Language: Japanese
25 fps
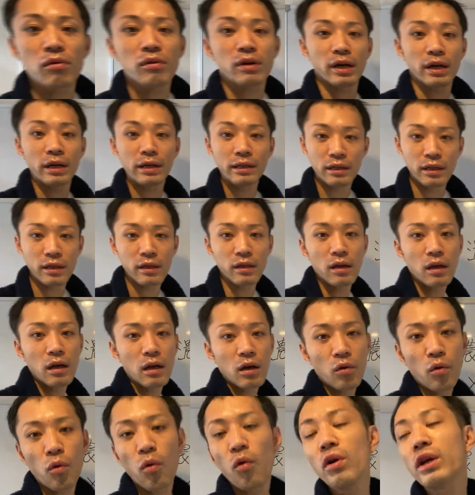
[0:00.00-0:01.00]
回ね、
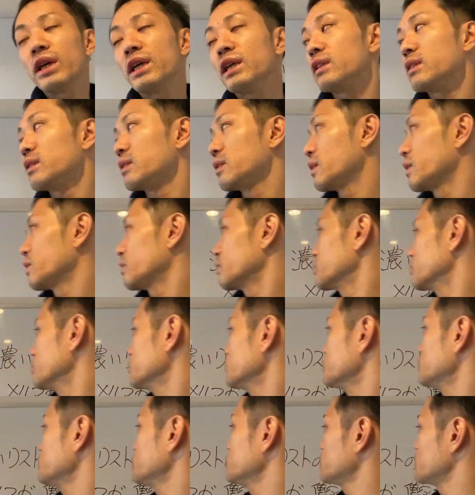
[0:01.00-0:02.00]
恋ってい
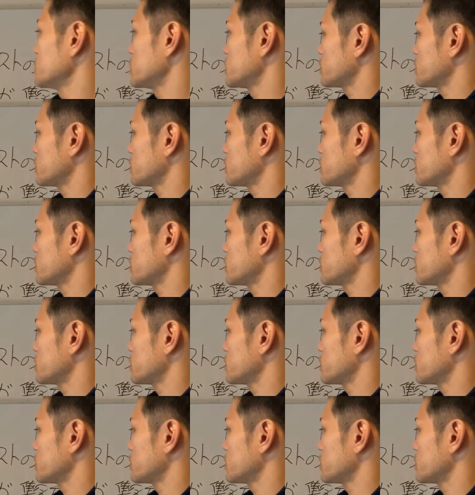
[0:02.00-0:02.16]
う風に